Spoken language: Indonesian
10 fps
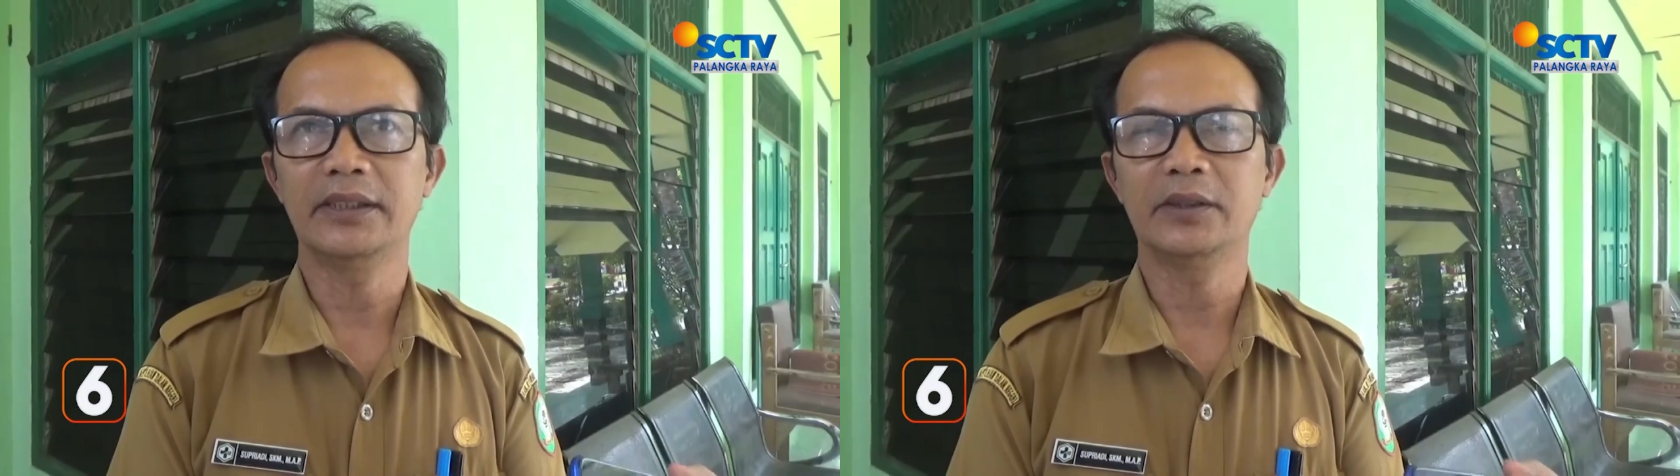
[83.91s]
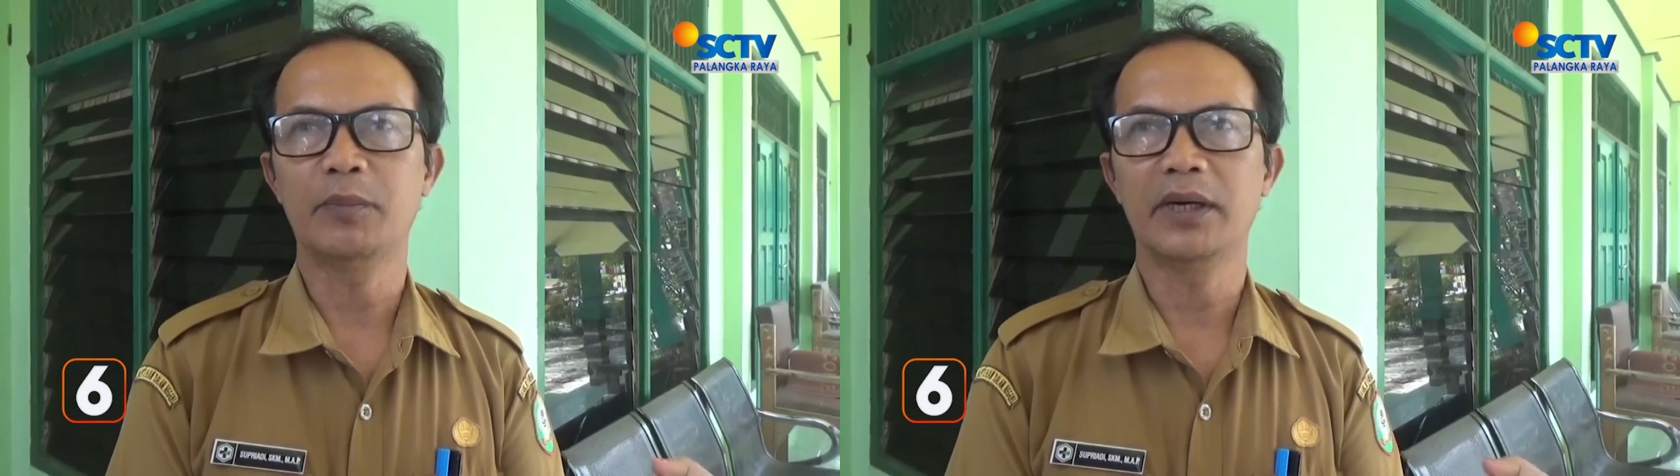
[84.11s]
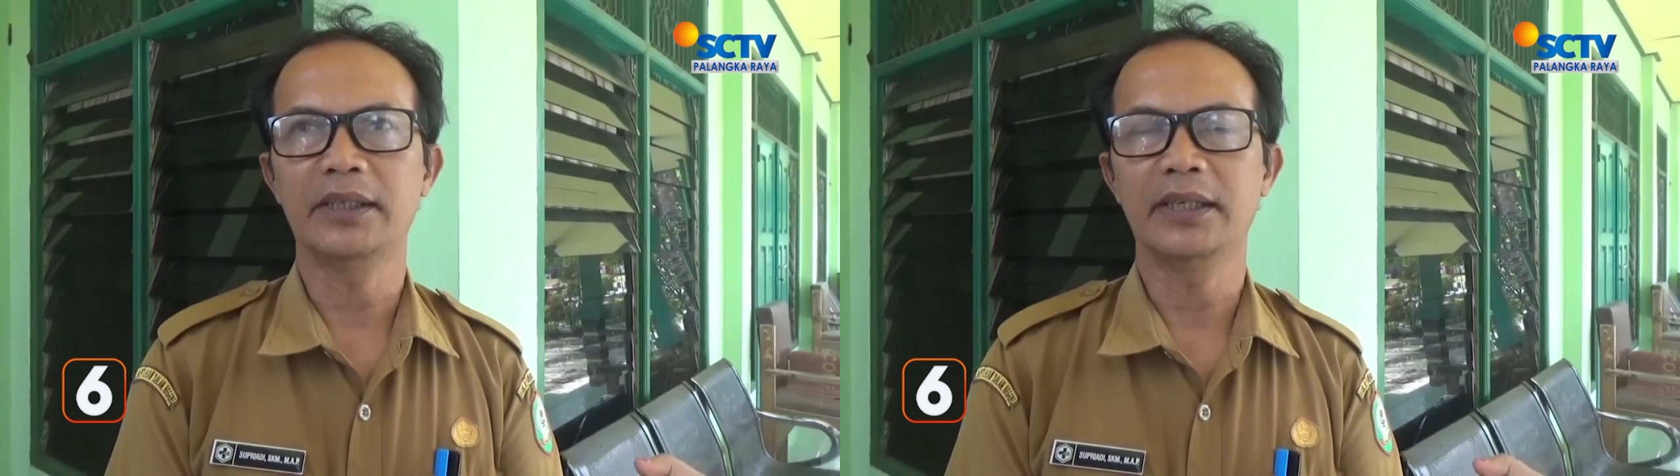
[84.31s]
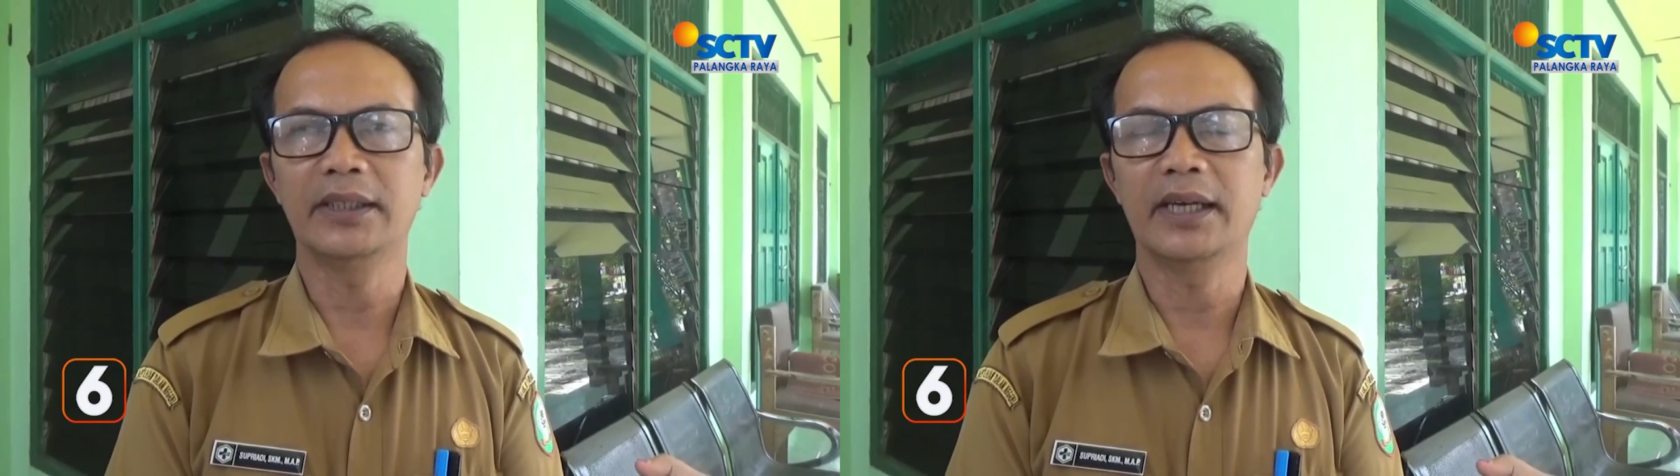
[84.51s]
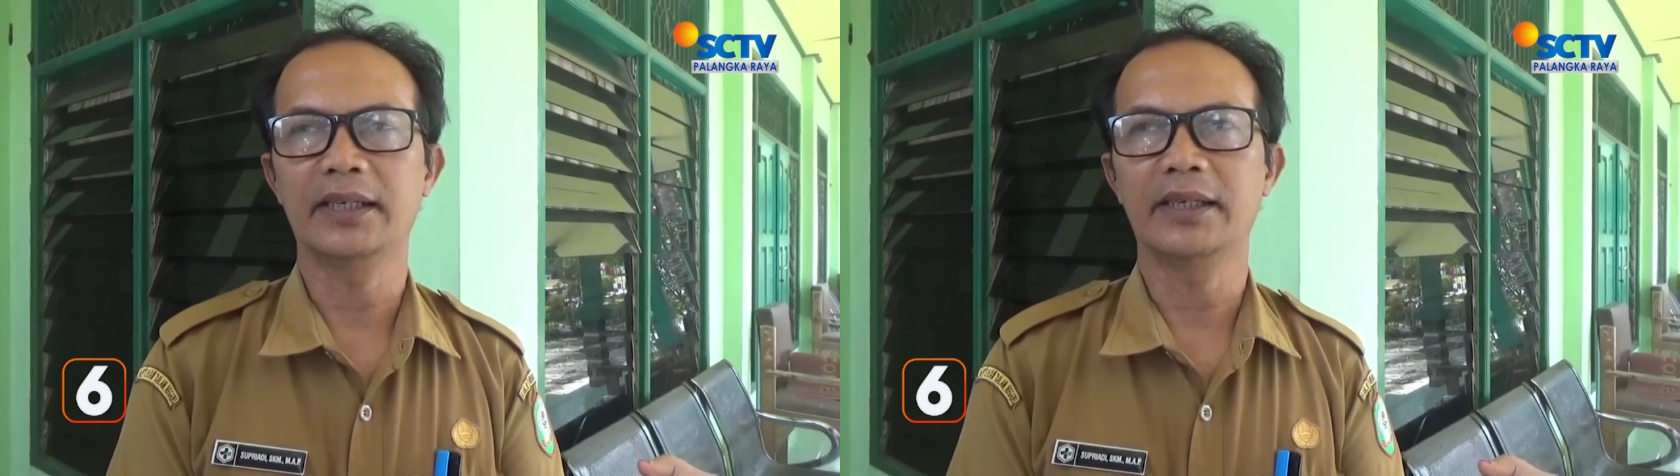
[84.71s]
ispa dan
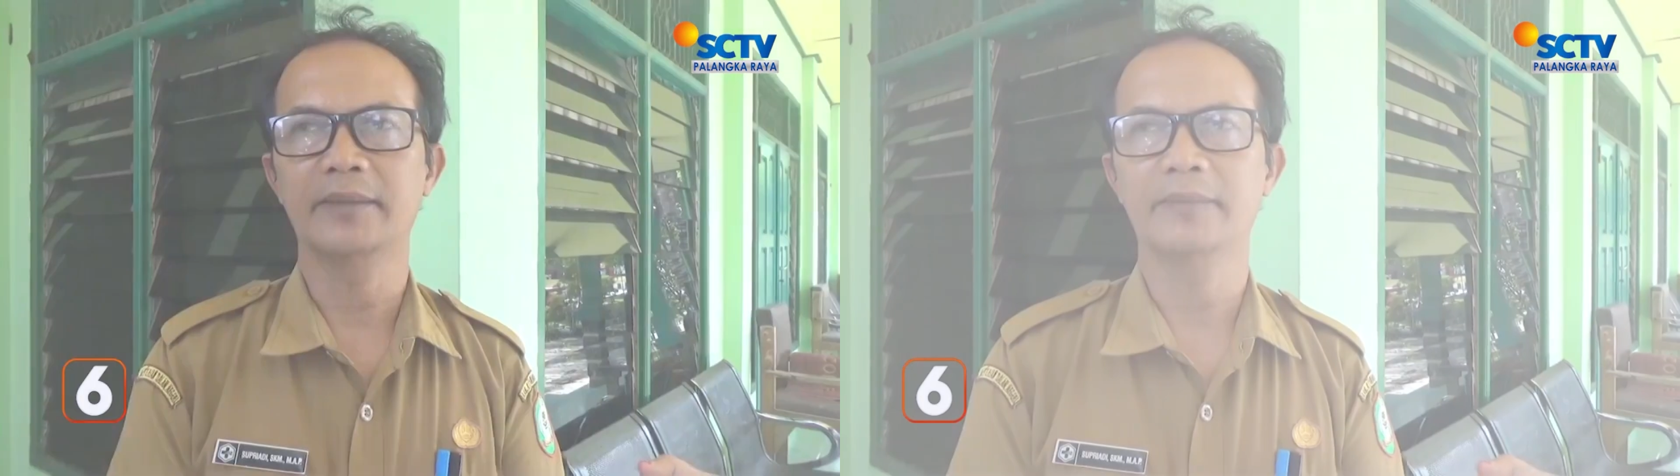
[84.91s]
diare